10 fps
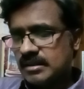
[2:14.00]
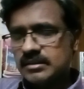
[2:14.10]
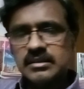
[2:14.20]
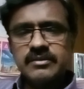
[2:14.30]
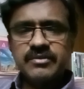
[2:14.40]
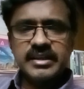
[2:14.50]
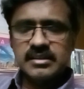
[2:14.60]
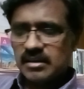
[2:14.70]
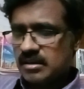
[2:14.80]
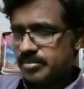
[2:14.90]
த டேர்ம்
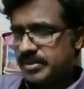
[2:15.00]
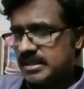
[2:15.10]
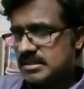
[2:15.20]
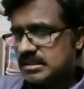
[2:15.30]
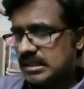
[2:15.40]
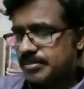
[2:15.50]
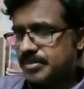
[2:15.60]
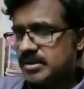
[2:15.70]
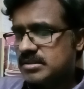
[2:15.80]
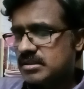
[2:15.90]
வைக்கார் மீன்ஸ் எ
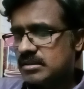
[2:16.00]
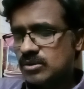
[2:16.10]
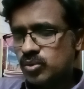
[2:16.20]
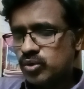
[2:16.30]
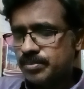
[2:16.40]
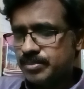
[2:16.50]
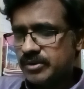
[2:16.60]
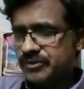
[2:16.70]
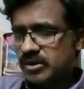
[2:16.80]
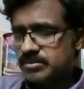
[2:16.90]
பர்சன் ஹூ
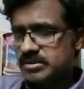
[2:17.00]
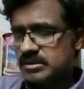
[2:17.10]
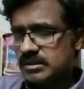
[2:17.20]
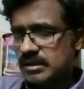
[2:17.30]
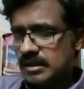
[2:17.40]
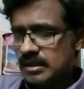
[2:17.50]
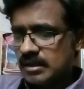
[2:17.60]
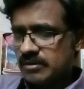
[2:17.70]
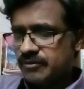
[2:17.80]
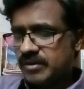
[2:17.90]
பெர்ஃபார்ம்ஸ் தி
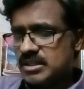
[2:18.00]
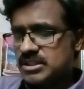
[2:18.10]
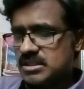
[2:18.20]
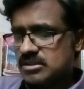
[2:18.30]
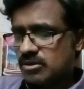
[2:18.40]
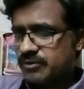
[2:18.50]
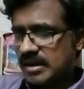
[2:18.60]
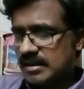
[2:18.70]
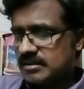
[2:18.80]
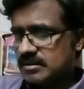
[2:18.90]
ஃபங்க்ஷன்ஸ் ஆஃப்
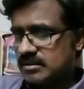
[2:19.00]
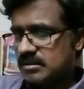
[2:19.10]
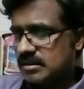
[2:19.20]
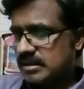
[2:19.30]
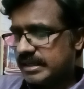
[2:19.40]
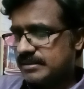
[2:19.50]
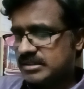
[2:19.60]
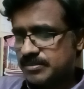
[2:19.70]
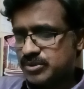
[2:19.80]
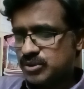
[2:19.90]
அனதர் எ
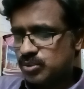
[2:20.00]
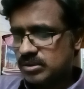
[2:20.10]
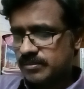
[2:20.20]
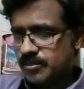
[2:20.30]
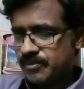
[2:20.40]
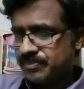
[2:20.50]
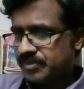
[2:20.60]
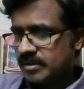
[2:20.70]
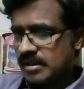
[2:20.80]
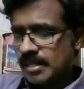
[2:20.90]
சப்ஸ்டியூட்
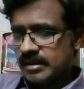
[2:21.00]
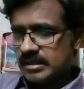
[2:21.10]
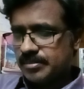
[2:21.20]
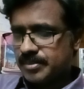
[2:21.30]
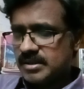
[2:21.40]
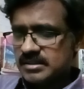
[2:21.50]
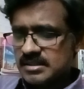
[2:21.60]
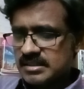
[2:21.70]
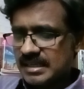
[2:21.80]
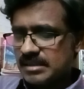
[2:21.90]
எ
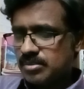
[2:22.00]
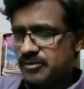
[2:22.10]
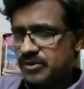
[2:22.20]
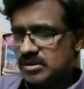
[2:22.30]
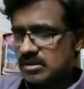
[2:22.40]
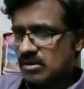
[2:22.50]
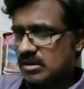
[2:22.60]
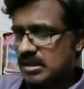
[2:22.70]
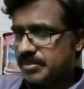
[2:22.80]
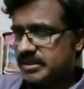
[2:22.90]
பர்சன் இஸ் லயபிள் ஃபார் த
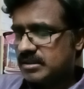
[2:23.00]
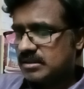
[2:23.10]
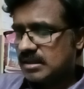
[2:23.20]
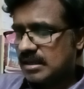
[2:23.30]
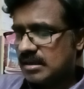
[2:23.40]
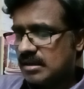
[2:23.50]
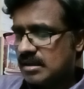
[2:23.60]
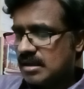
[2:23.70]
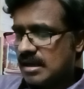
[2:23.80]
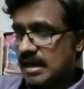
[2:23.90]
ராங் கமிட்டட்
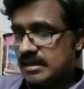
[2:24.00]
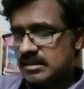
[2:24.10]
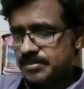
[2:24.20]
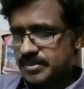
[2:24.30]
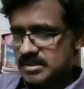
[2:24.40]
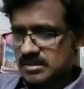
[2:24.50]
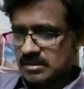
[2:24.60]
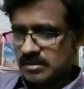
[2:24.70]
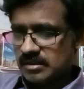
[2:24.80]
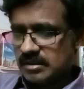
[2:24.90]
அனதர்
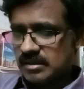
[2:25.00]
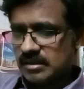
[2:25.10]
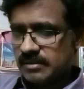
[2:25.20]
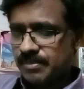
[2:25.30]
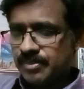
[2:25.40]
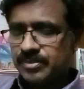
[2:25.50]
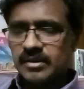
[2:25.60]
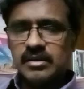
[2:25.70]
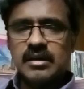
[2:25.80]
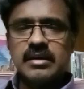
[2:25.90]
பர்சன்
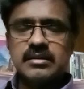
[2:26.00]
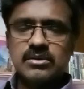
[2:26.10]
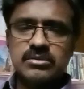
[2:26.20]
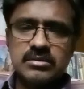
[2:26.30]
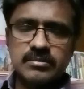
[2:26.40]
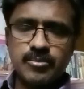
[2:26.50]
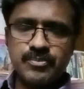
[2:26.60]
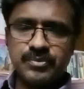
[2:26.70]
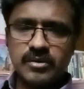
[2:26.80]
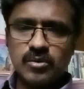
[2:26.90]
அதாவது
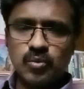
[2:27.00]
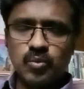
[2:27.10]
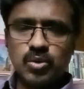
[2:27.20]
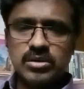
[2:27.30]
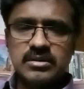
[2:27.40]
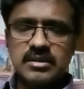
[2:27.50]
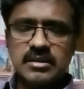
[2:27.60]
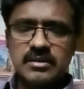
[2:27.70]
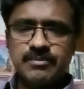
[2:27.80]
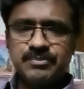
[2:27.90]

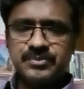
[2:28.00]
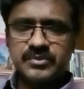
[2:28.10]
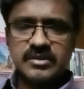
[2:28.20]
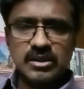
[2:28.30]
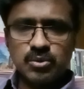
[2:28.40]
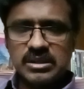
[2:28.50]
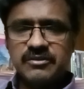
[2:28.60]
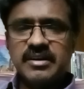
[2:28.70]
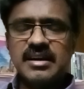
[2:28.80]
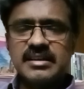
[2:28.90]
ஒருத்தர் தன்னுடைய
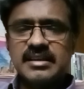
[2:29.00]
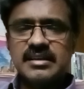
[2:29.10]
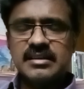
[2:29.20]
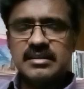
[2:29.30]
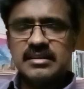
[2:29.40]
வேலையை